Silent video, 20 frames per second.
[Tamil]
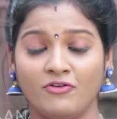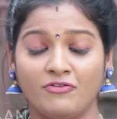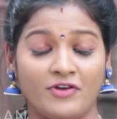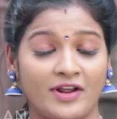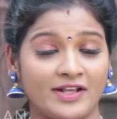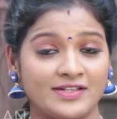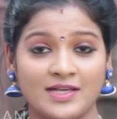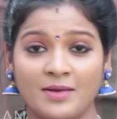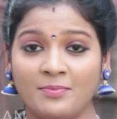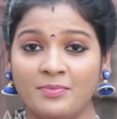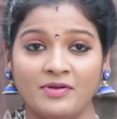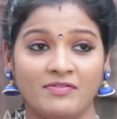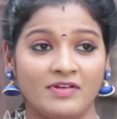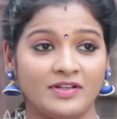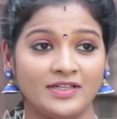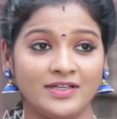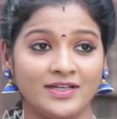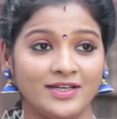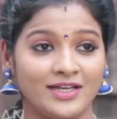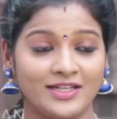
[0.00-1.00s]
ஃபார் எக்ஸாம்பிள்
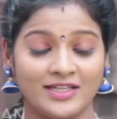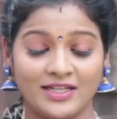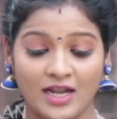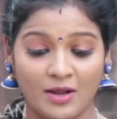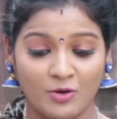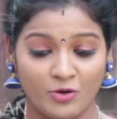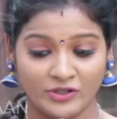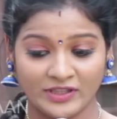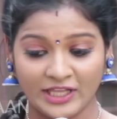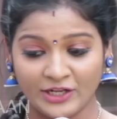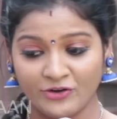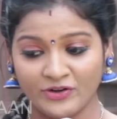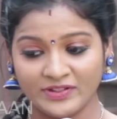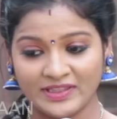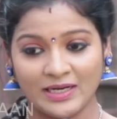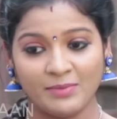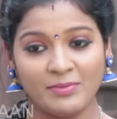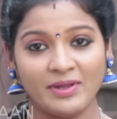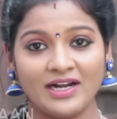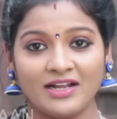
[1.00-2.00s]
வந்து நம்ம தன்னுடைய
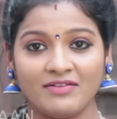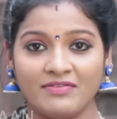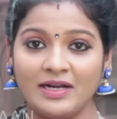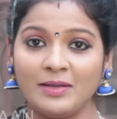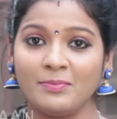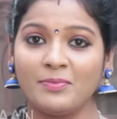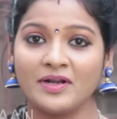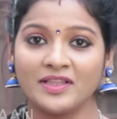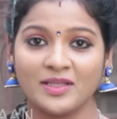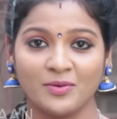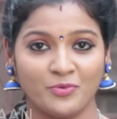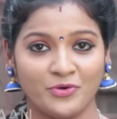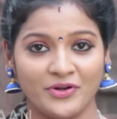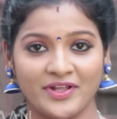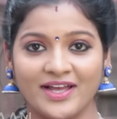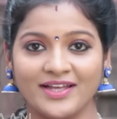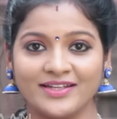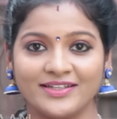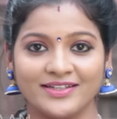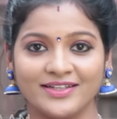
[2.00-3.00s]
திறமைகளை வெளிப்படுத்த
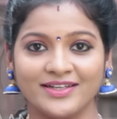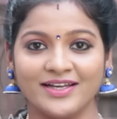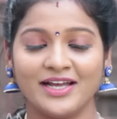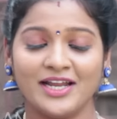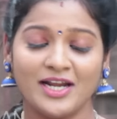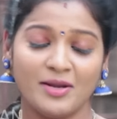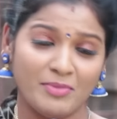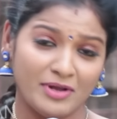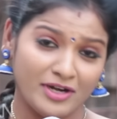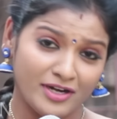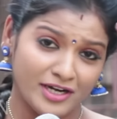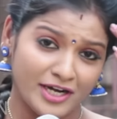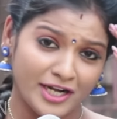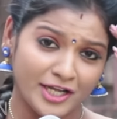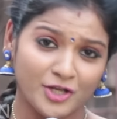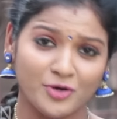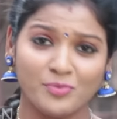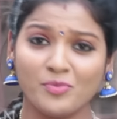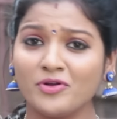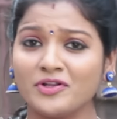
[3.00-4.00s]
முடியாது நம்ம என்ன
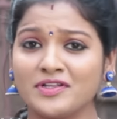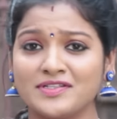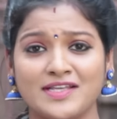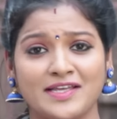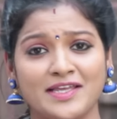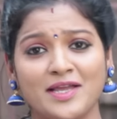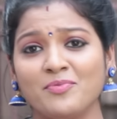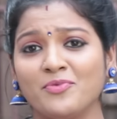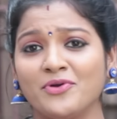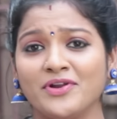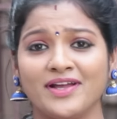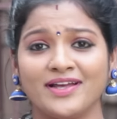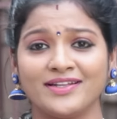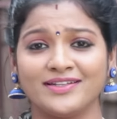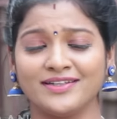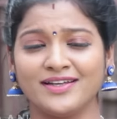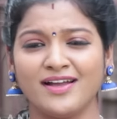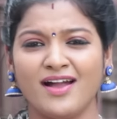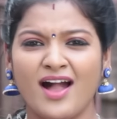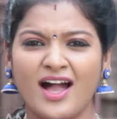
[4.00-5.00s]
நினைக்கிறோமோ அதை செய்ய
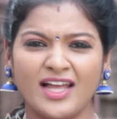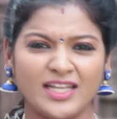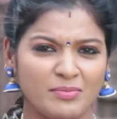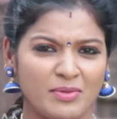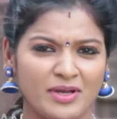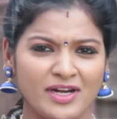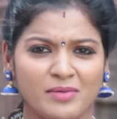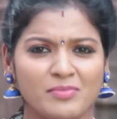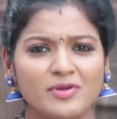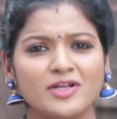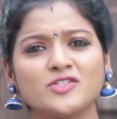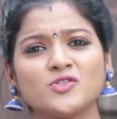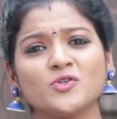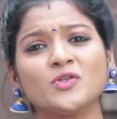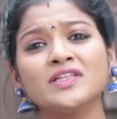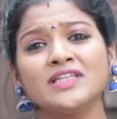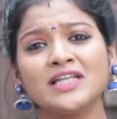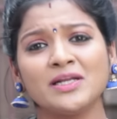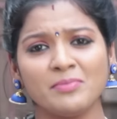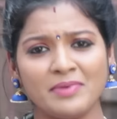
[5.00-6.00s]
முடியாது அந்த மாதிரி நமக்கு
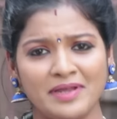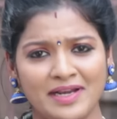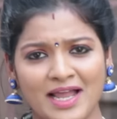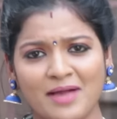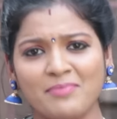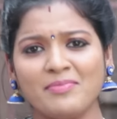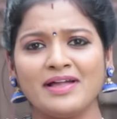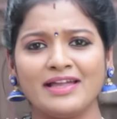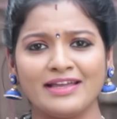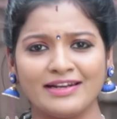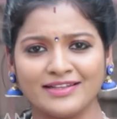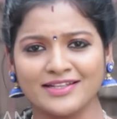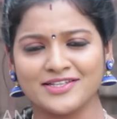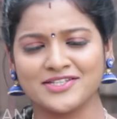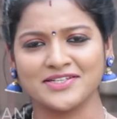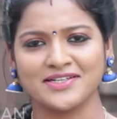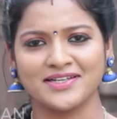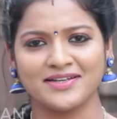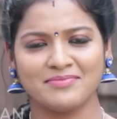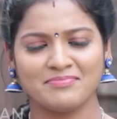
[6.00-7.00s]
சுதந்திரம் இல்லாமல்
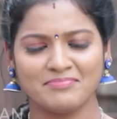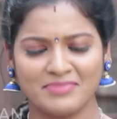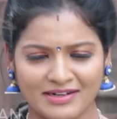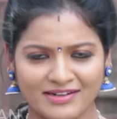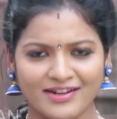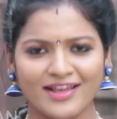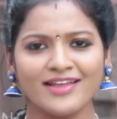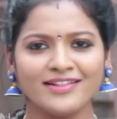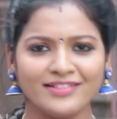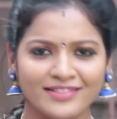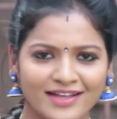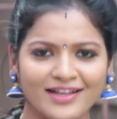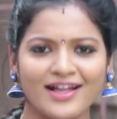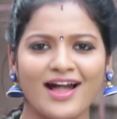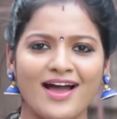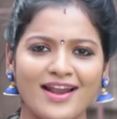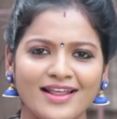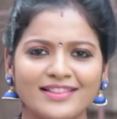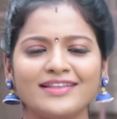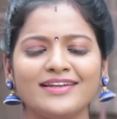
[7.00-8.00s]
இருந்துச்சு பட் இந்த
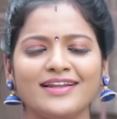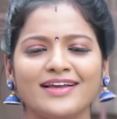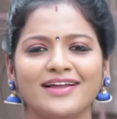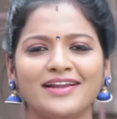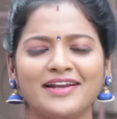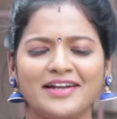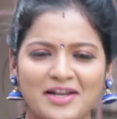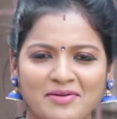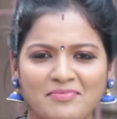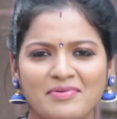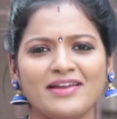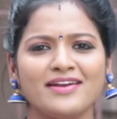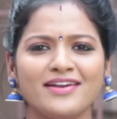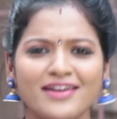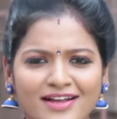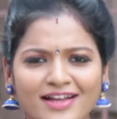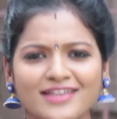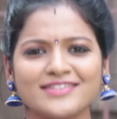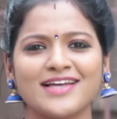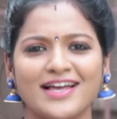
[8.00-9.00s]
காலத்தில் நம்ம
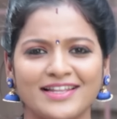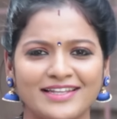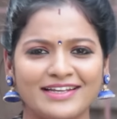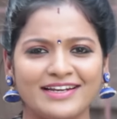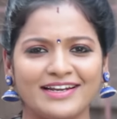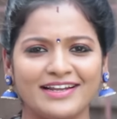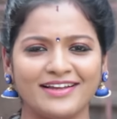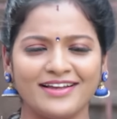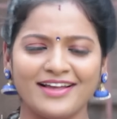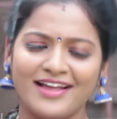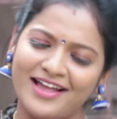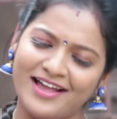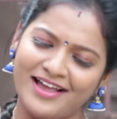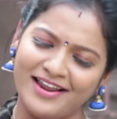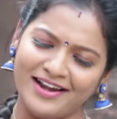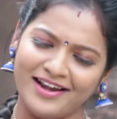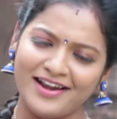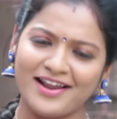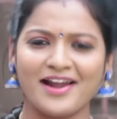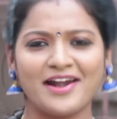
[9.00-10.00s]
என்னங்க சாதிக்கல
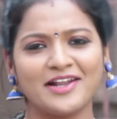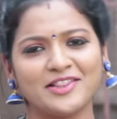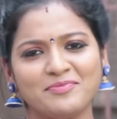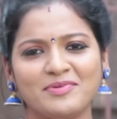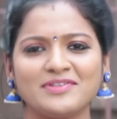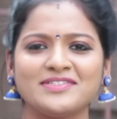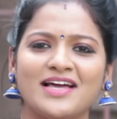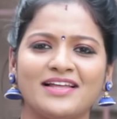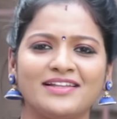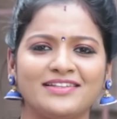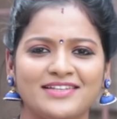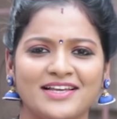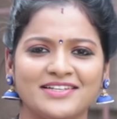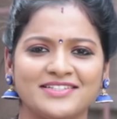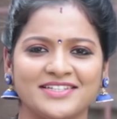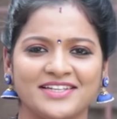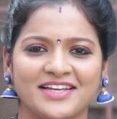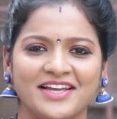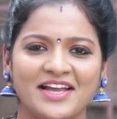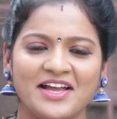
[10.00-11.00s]
எல்லா இடத்துமே
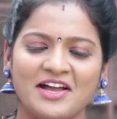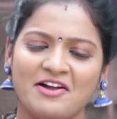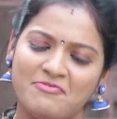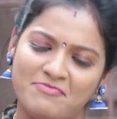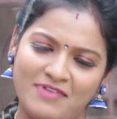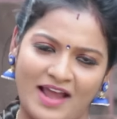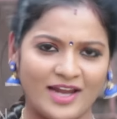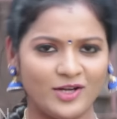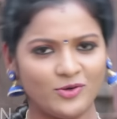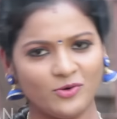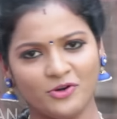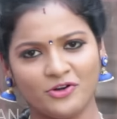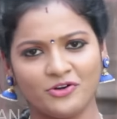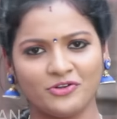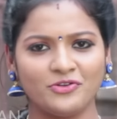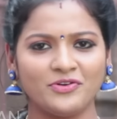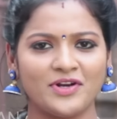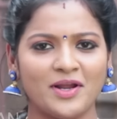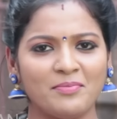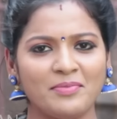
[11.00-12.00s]
சாதிச்சாச்சு ஃப்ளைட்
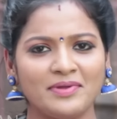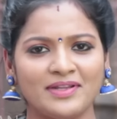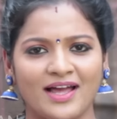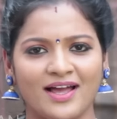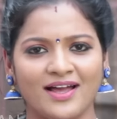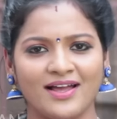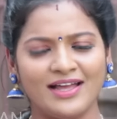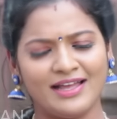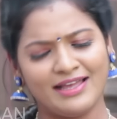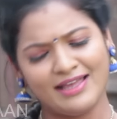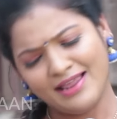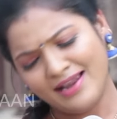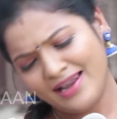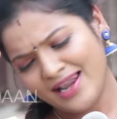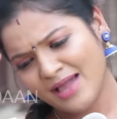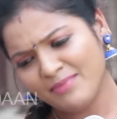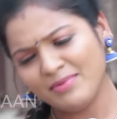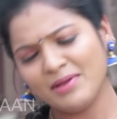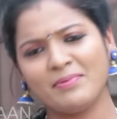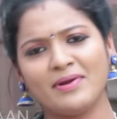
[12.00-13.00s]
ஓட்டுறதும் நம்ம தான்
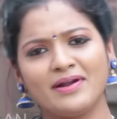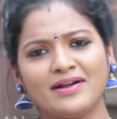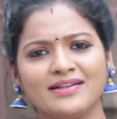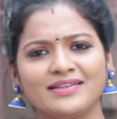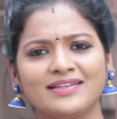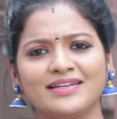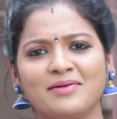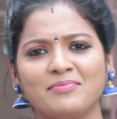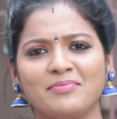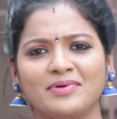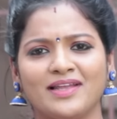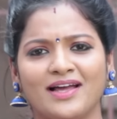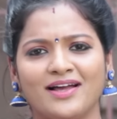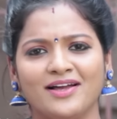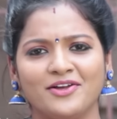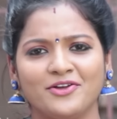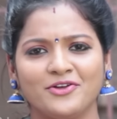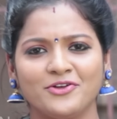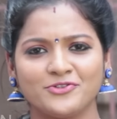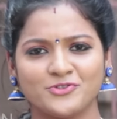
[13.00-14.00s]
எல்லாமே பண்ணுறதும் நம்ம தான்
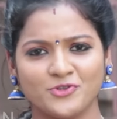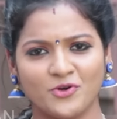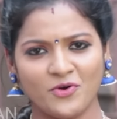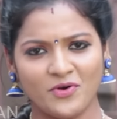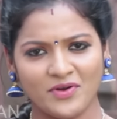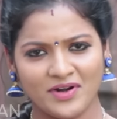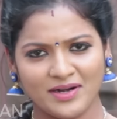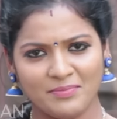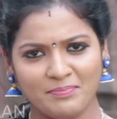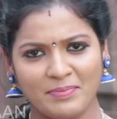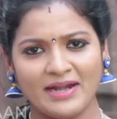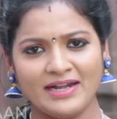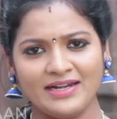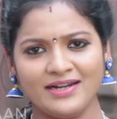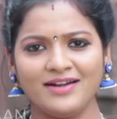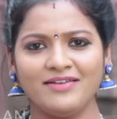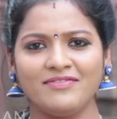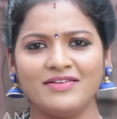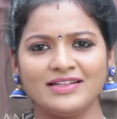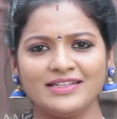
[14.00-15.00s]
ஸோ
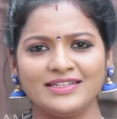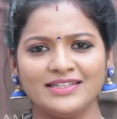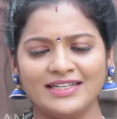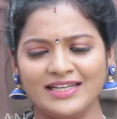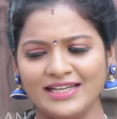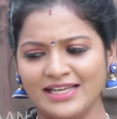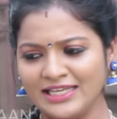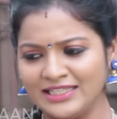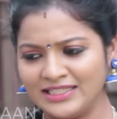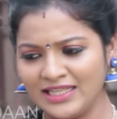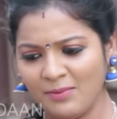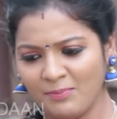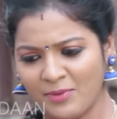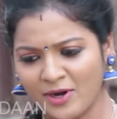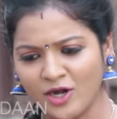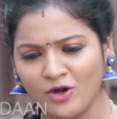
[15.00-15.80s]
பெண்கள் வந்து இதுதான்